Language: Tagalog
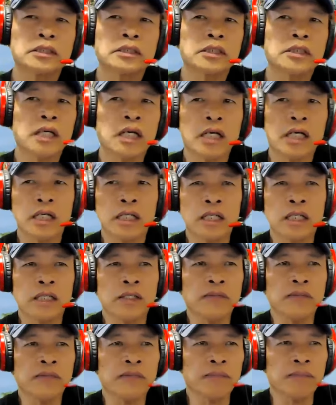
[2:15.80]
sa
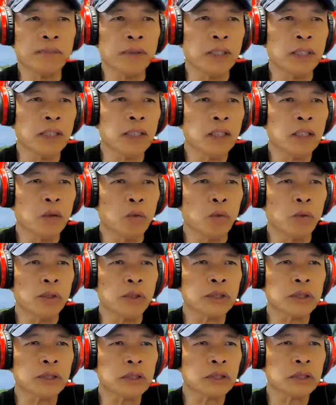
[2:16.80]
AFP
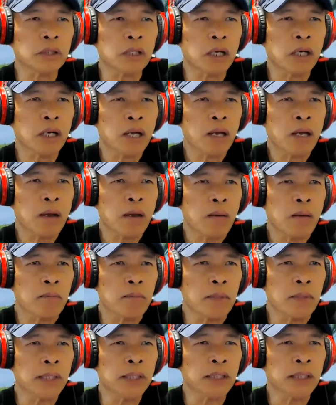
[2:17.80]
West
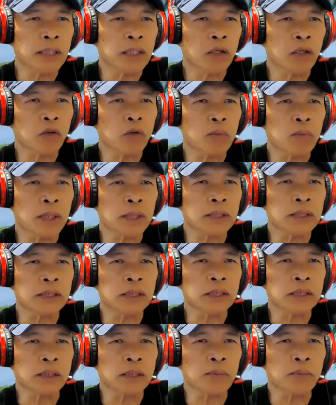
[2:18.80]
Mindanao Command
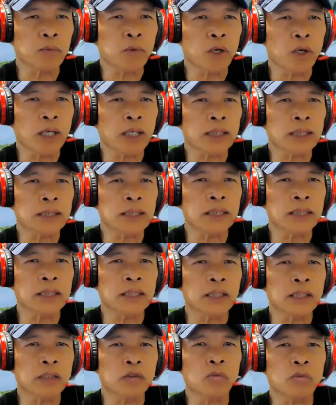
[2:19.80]
sa Zamboanga
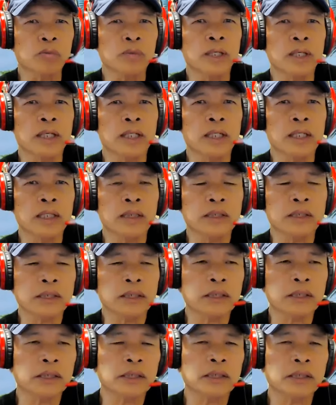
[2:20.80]
City nitong
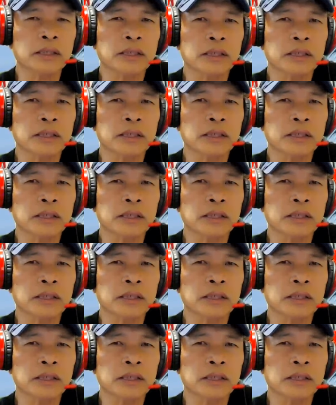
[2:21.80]
biyernes